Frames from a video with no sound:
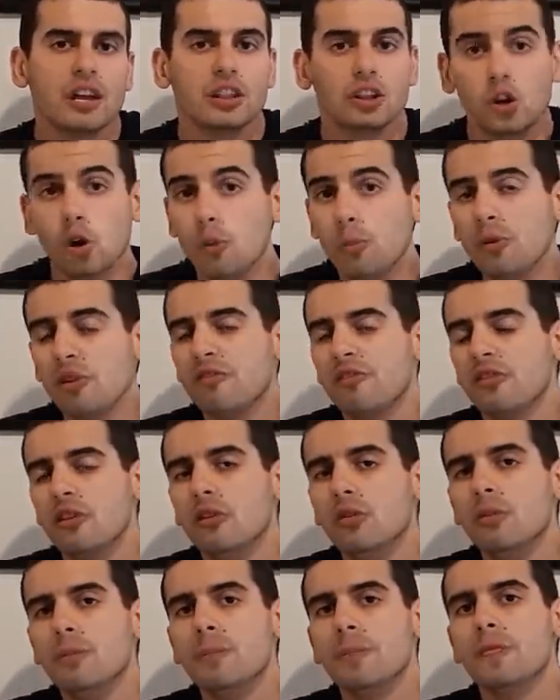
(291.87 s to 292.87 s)
Então eu
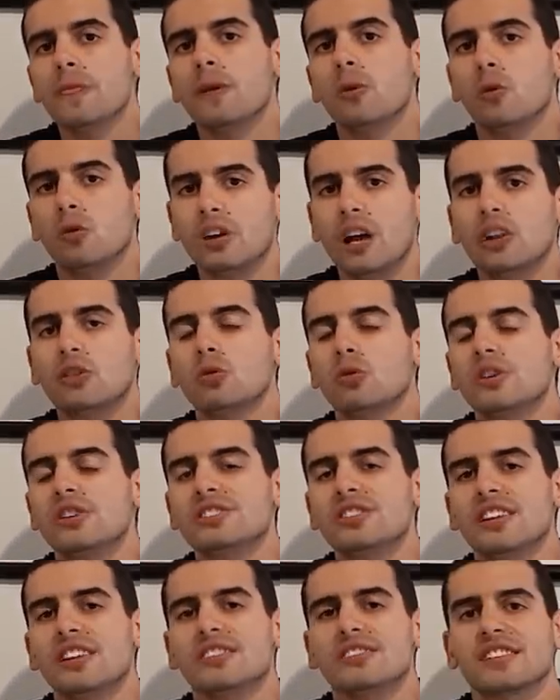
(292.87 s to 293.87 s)
prefiro o da
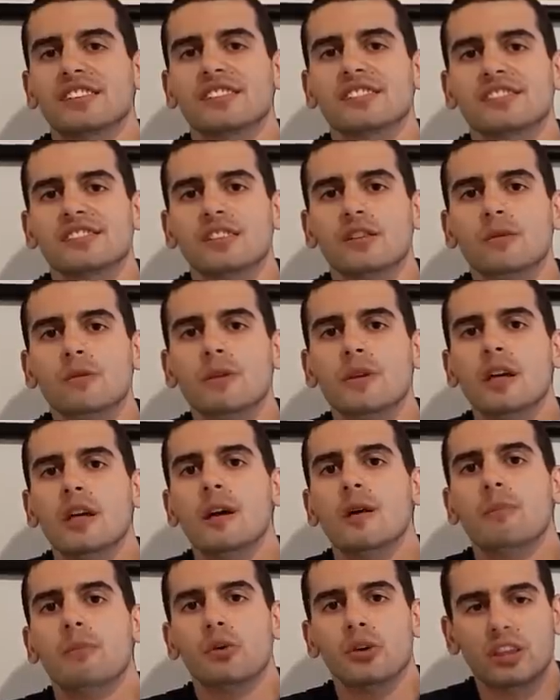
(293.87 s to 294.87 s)
Twister nessa questão,
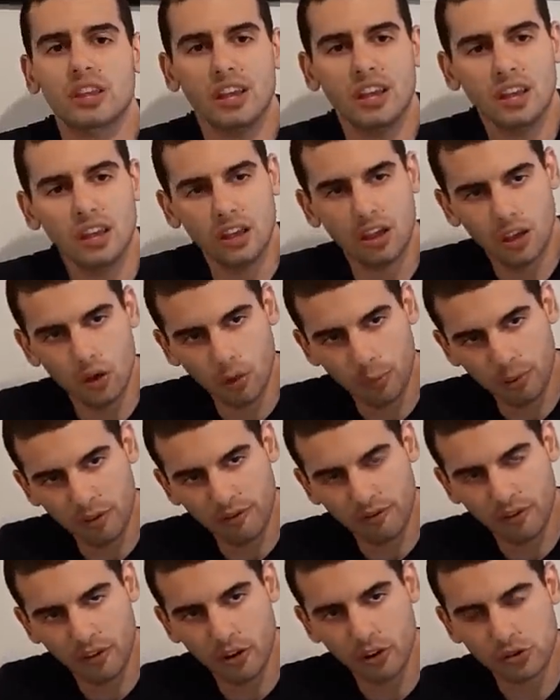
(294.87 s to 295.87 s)
porque eu
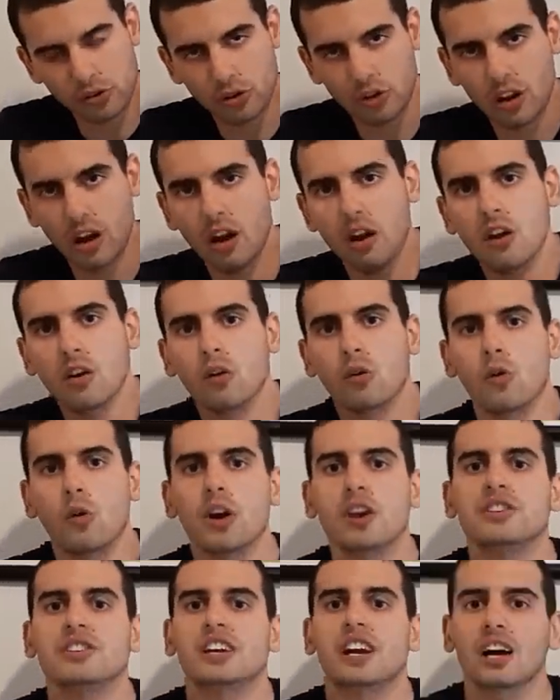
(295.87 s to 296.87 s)
prefiro acionar com
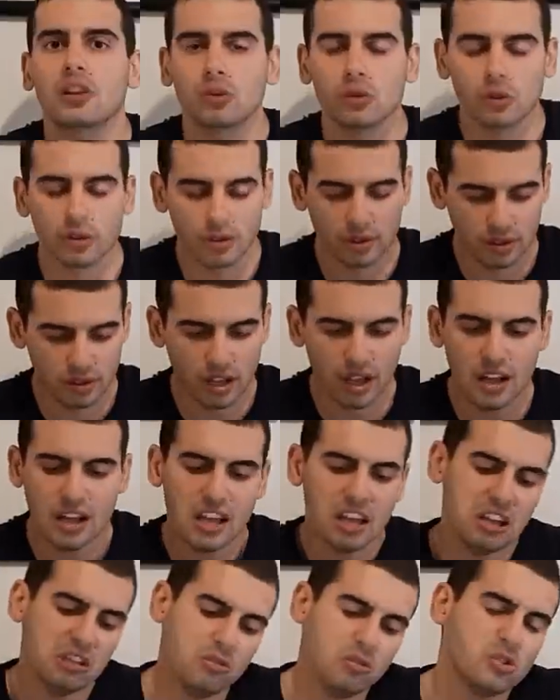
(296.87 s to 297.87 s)
o indicador. Tá?
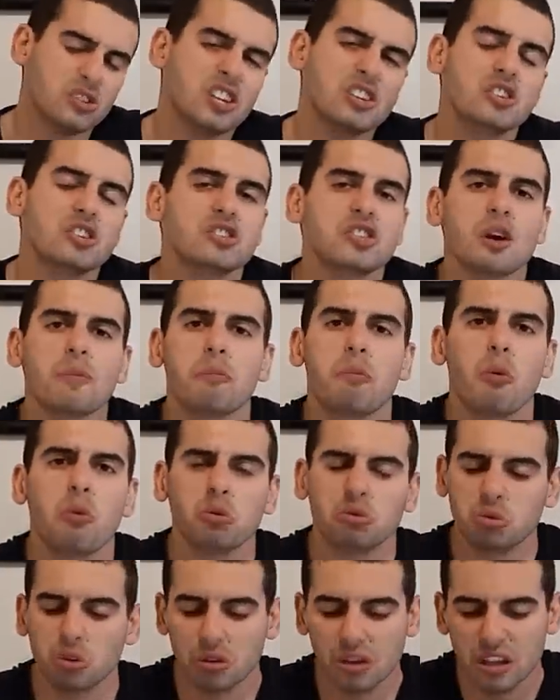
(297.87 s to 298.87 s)
Não sei se isso é
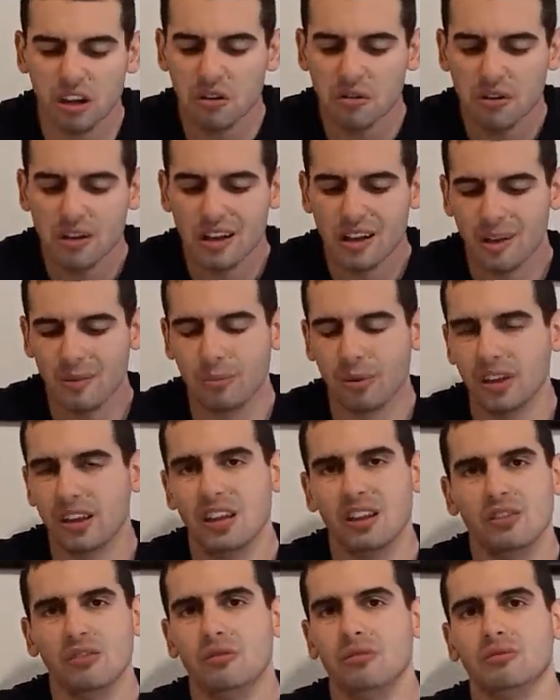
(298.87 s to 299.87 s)
ponto ou não,
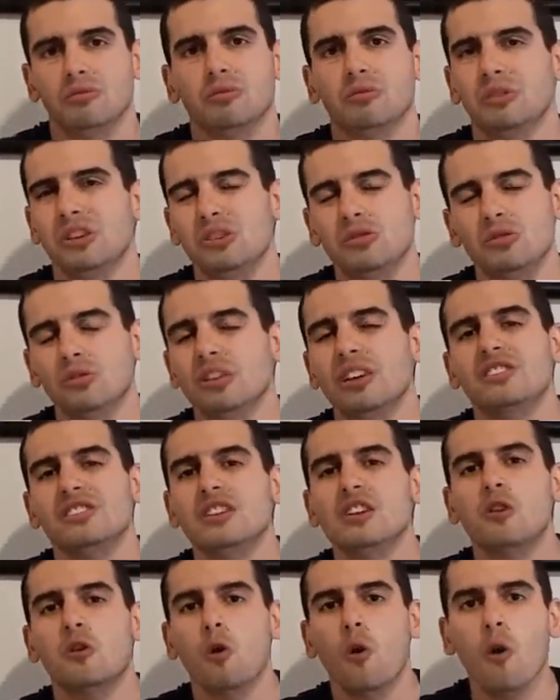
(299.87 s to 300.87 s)
porque não, isso não
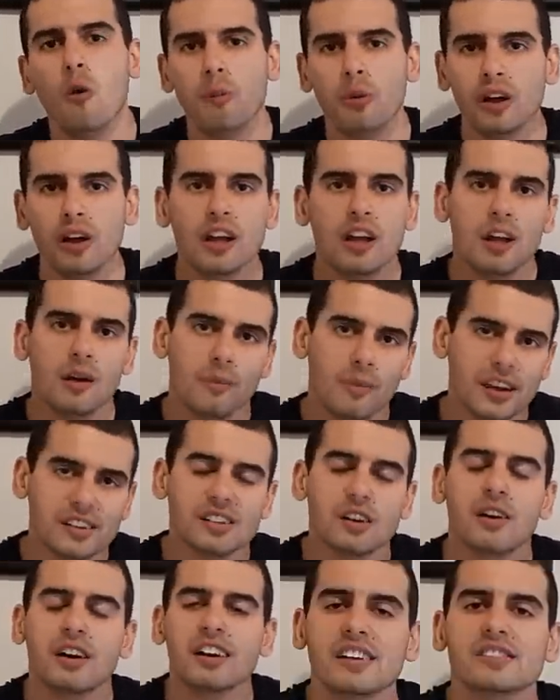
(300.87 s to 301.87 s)
decide compra,
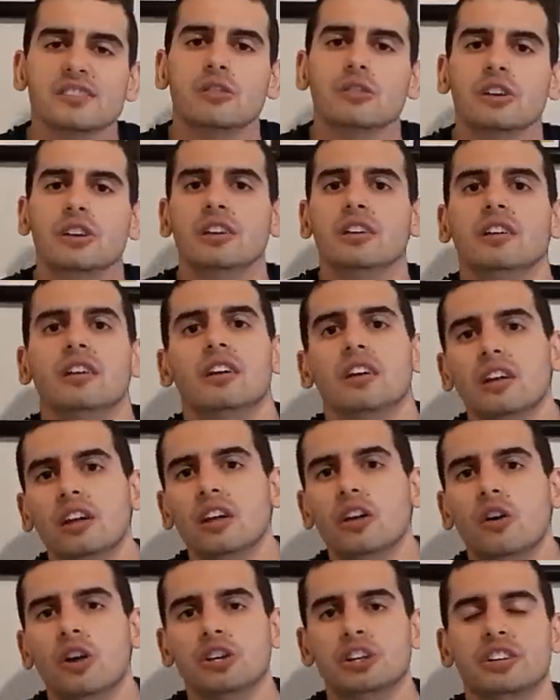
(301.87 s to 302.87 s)
mas é questão que
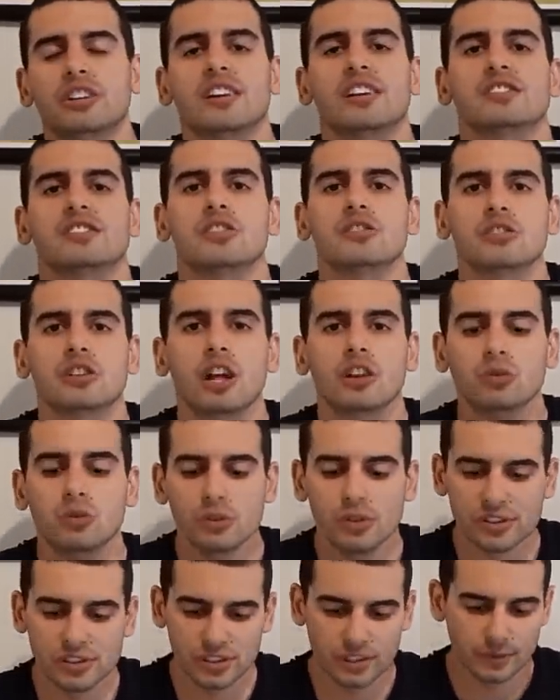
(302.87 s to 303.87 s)
eu acho interessante da
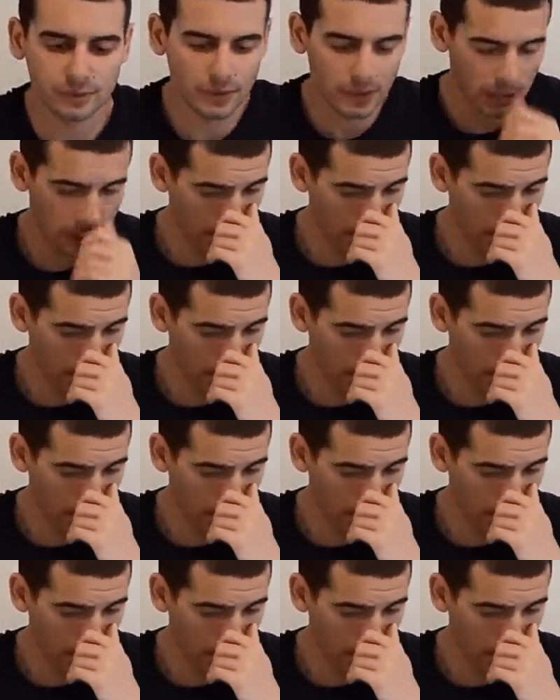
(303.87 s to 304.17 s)
Twister.